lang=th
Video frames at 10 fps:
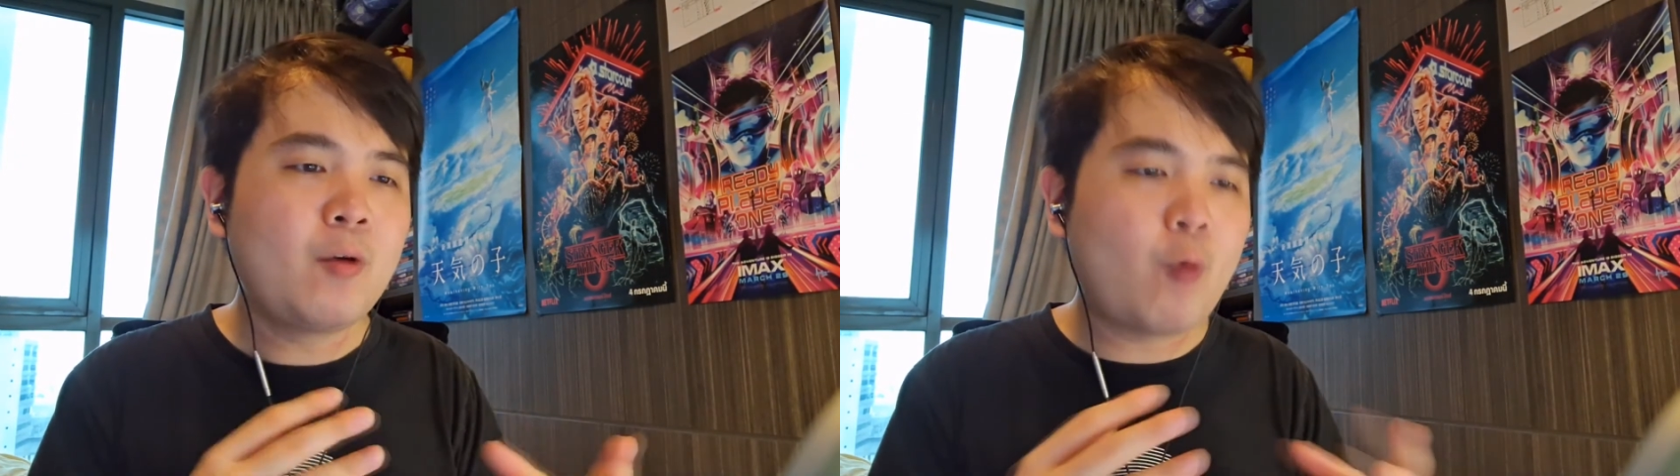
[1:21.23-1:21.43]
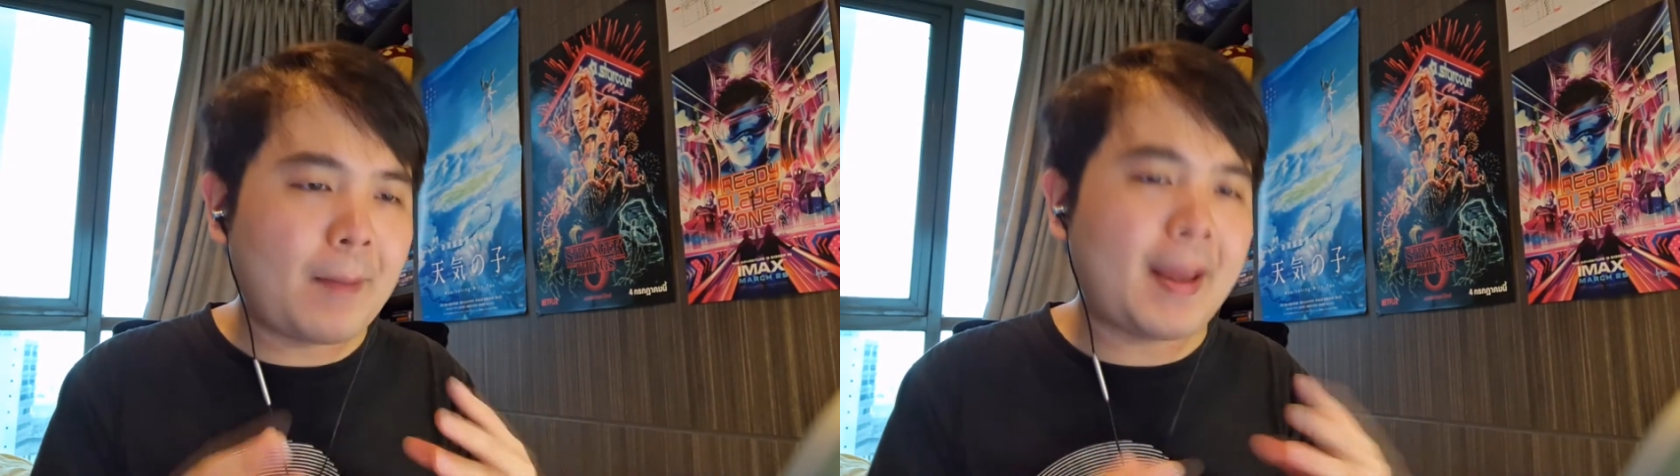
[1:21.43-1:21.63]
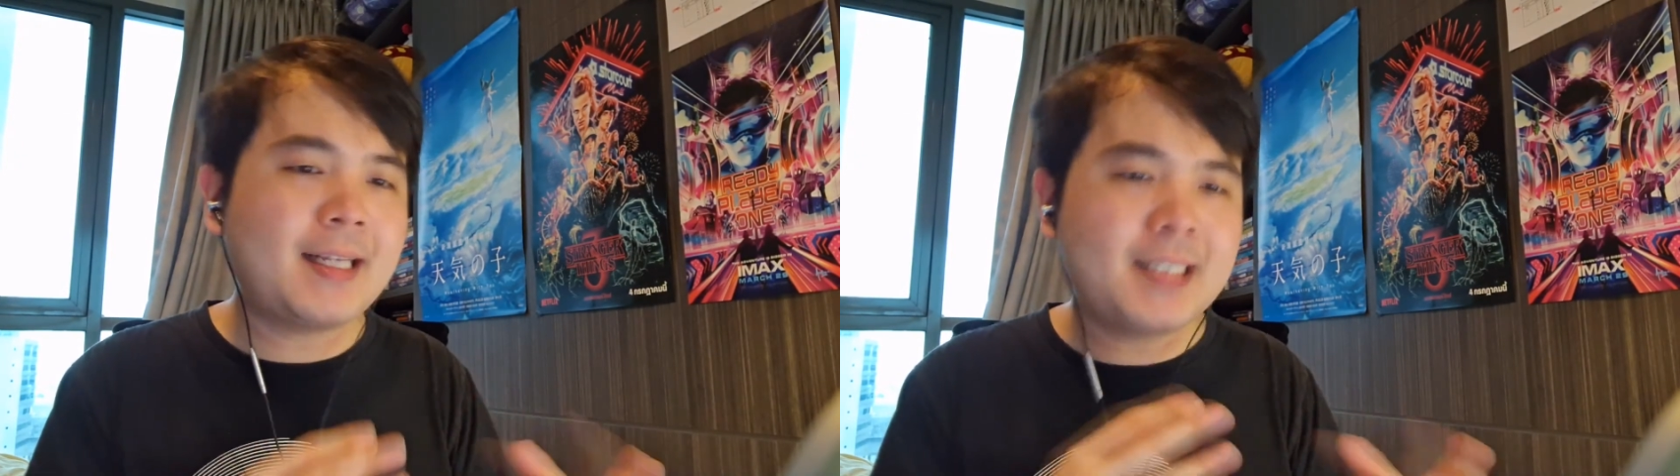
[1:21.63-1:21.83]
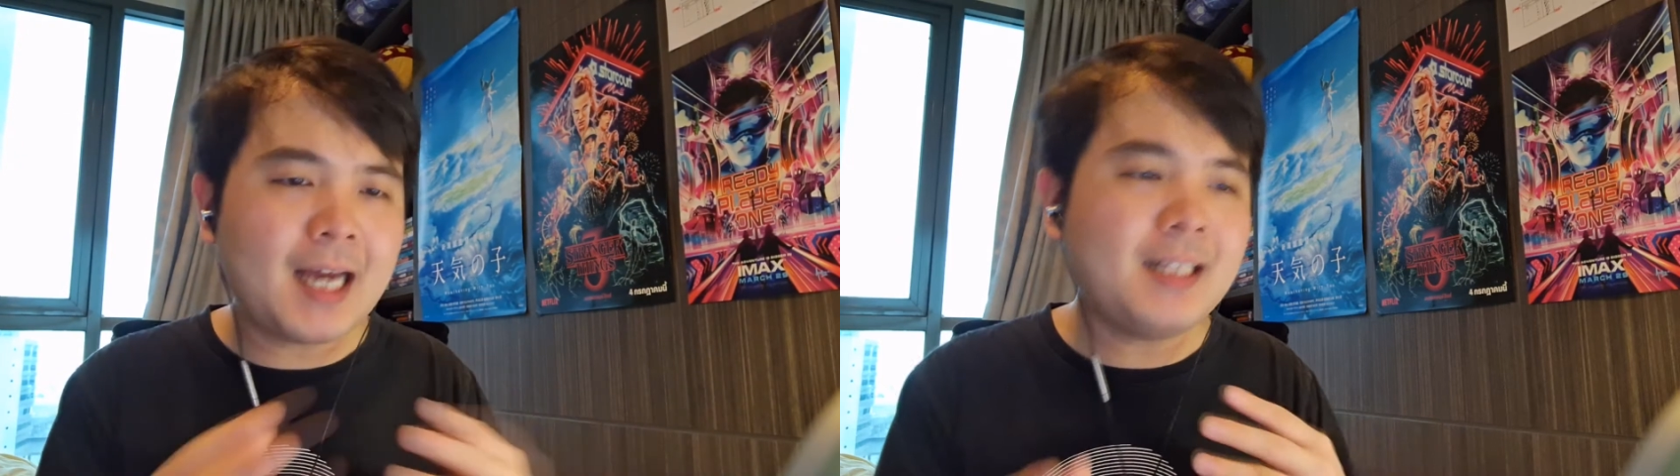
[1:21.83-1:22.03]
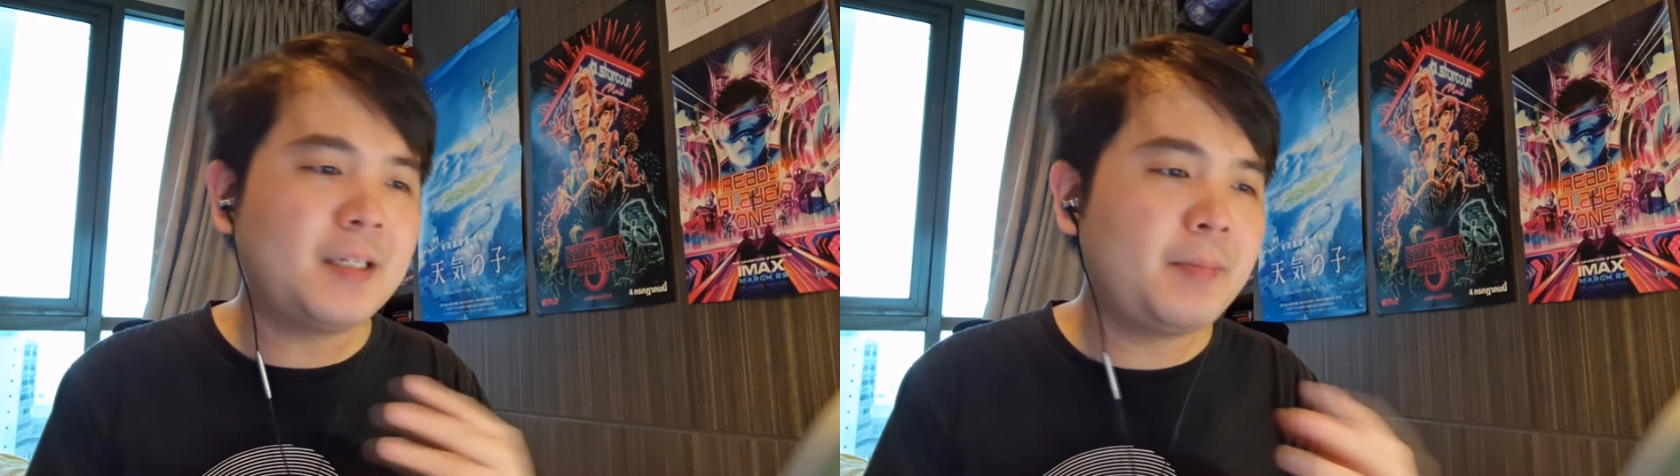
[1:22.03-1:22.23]
ความแอค
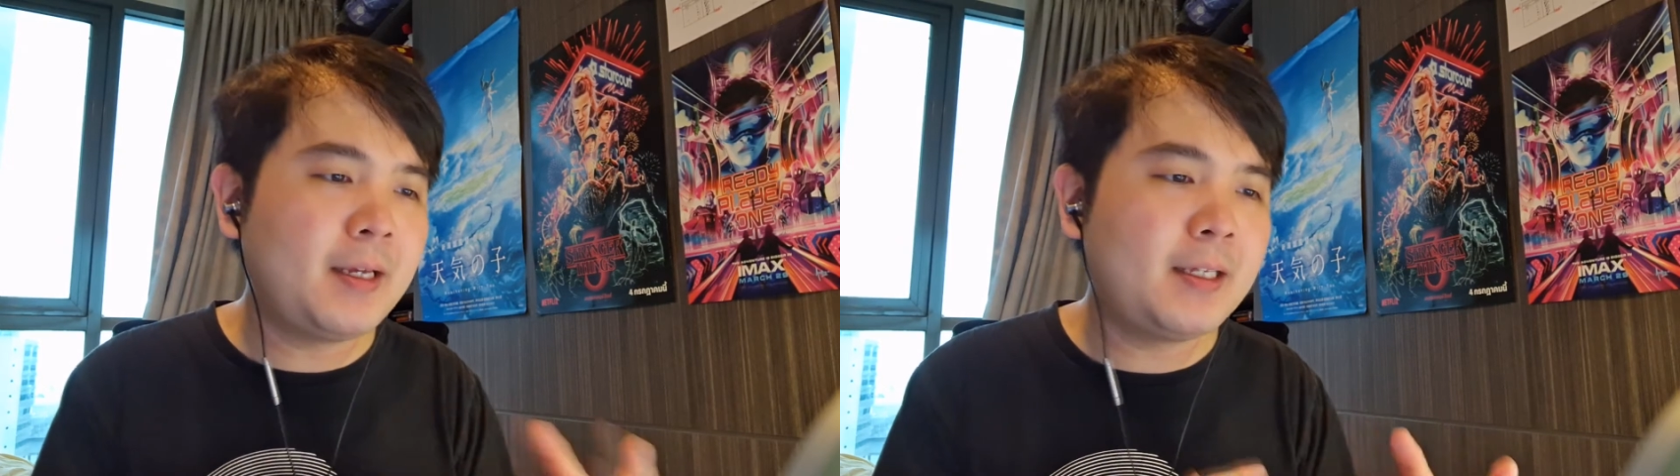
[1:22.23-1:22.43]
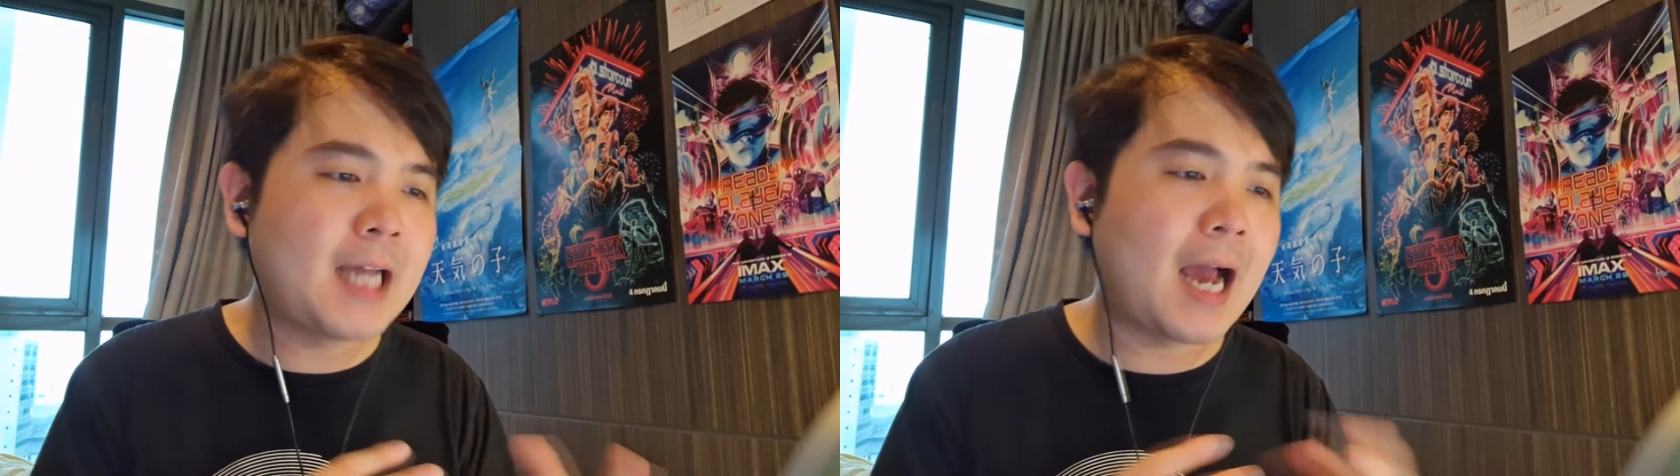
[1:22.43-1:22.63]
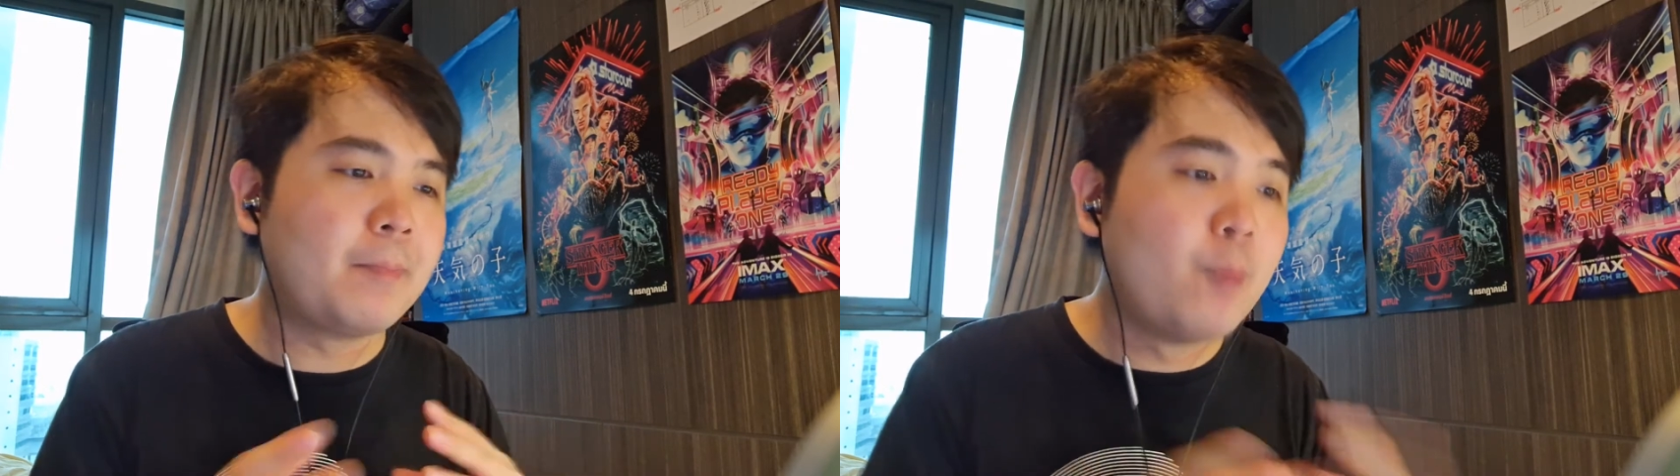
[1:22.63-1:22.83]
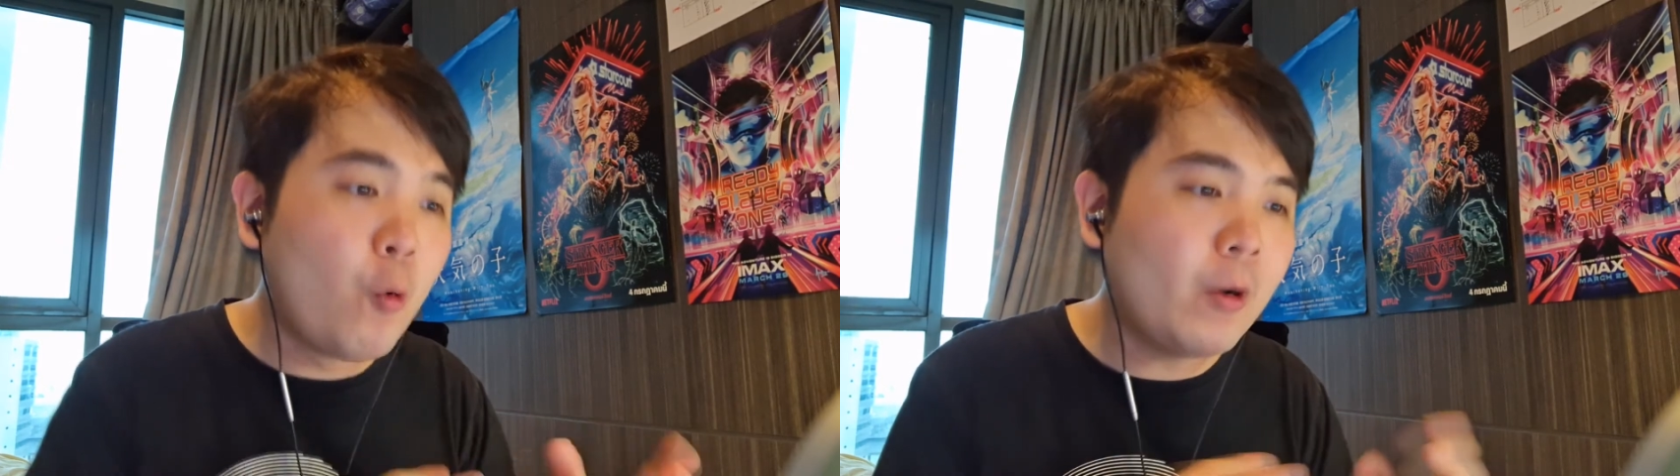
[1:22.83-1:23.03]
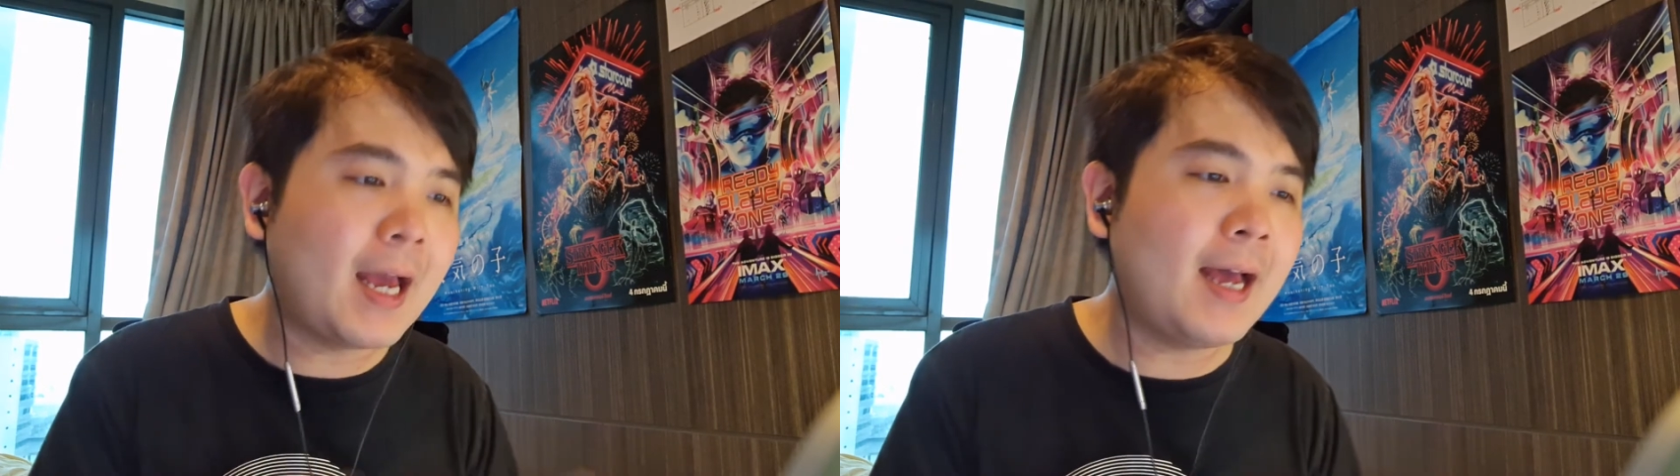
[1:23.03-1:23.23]
ชั่นจะมีฉาก
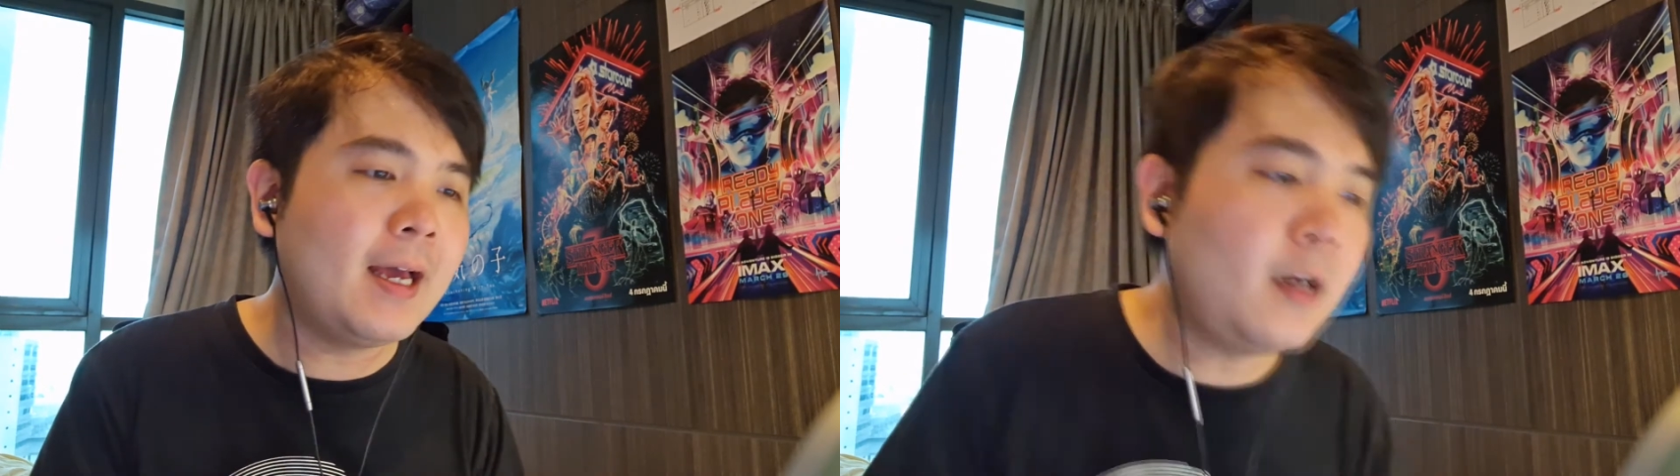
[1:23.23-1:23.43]
บู๊นะฮะ